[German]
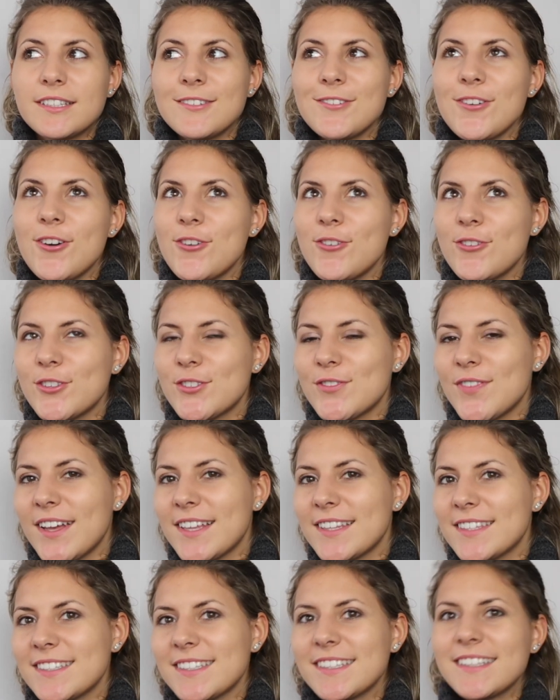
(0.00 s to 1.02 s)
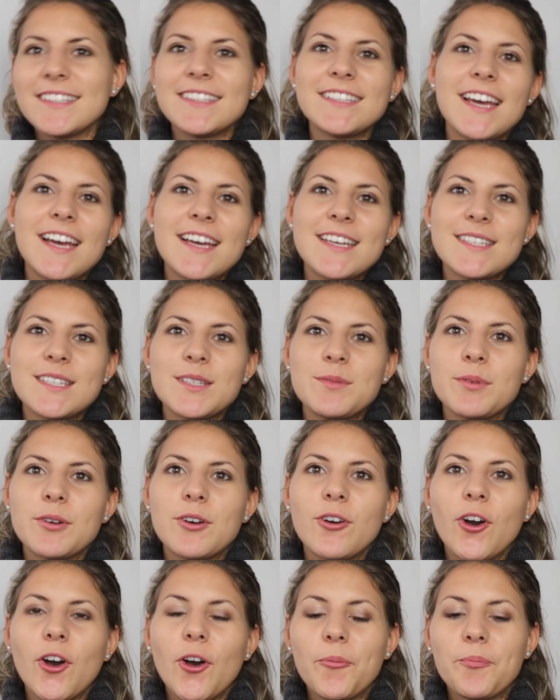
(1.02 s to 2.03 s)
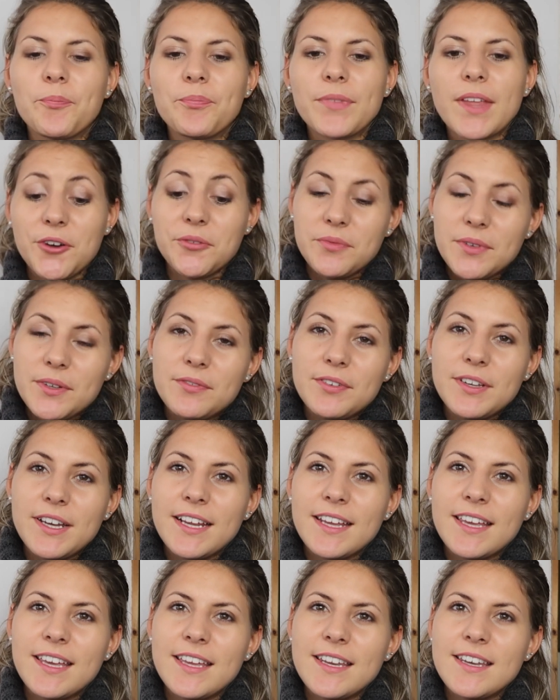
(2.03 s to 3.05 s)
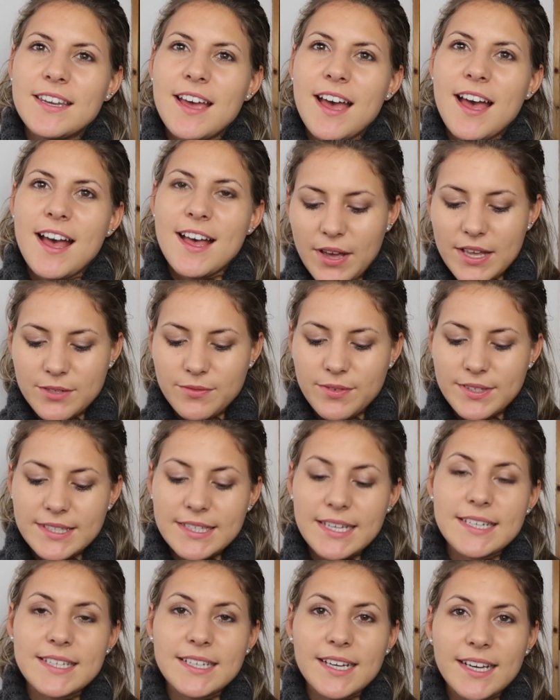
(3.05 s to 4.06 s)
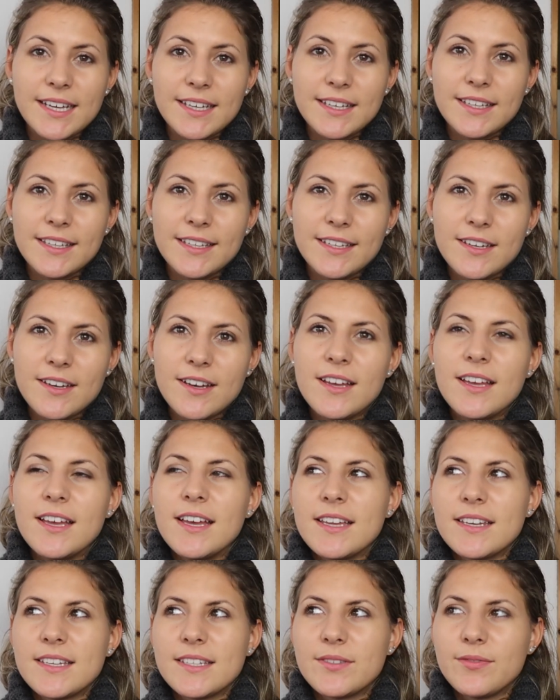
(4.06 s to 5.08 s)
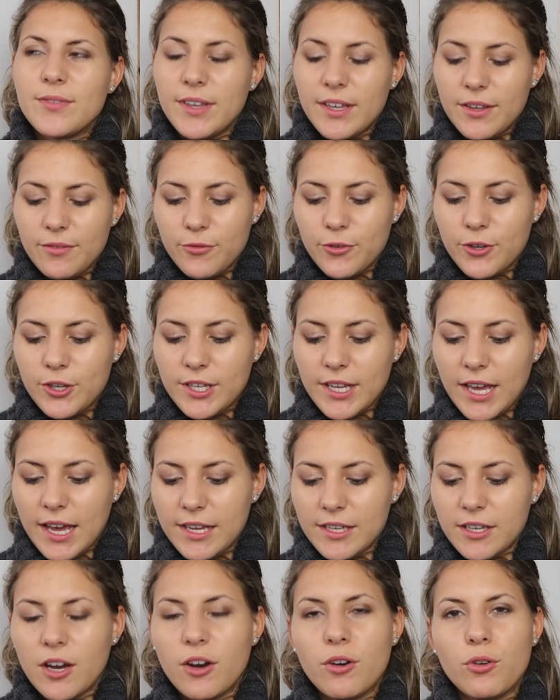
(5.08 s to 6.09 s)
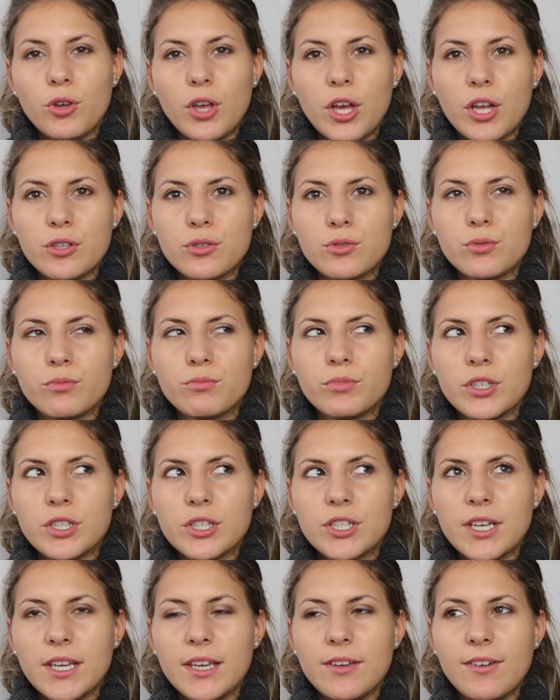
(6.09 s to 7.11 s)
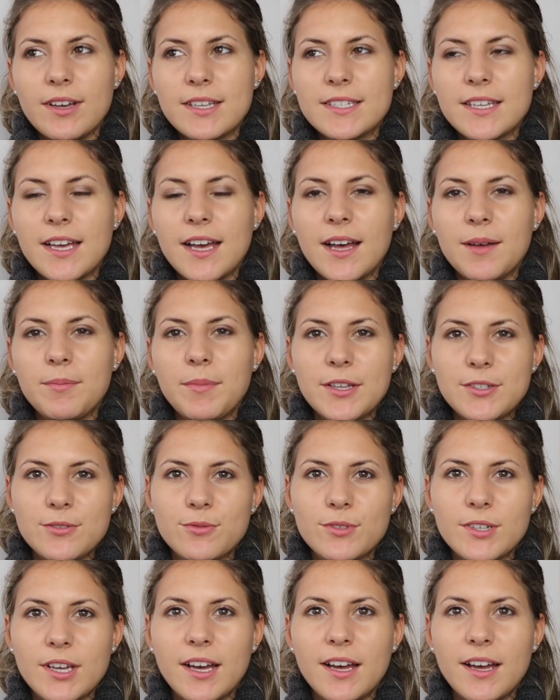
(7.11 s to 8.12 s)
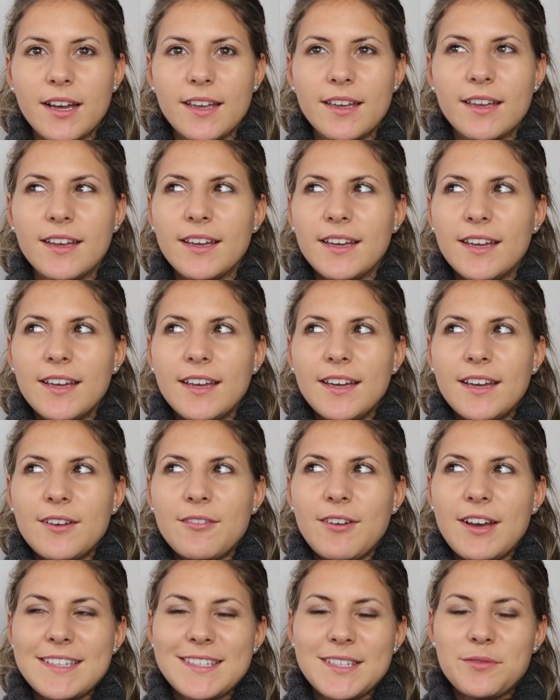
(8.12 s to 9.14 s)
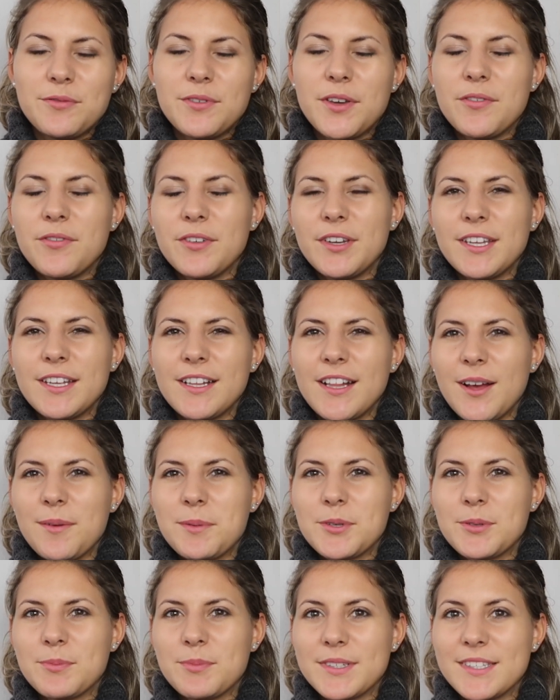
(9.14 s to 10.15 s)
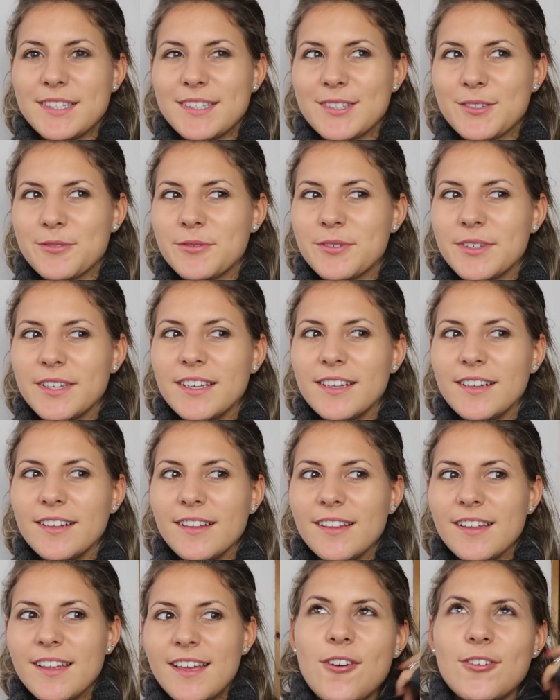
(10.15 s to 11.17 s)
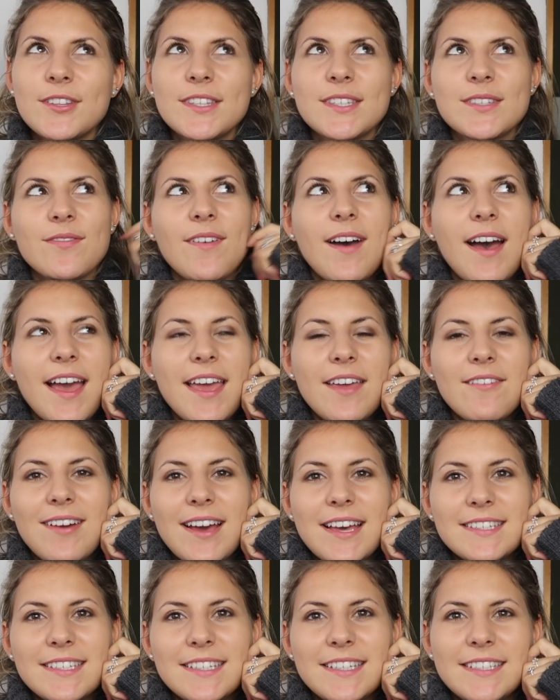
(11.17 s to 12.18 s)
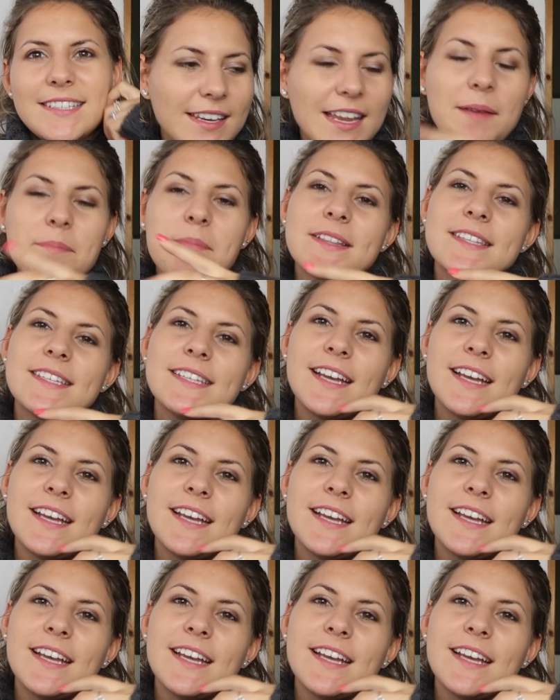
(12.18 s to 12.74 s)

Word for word: 29, 30 bekommen. Und wie viele Kinder? Also wir sind ja drei Kinder. Deswegen würde ich eigentlich auch gern so um den Dreh was haben. Also drei weiß nicht, vier finde ich glaube ich schon ein bisschen zu viel und zwei, weiß ich nicht, da hat man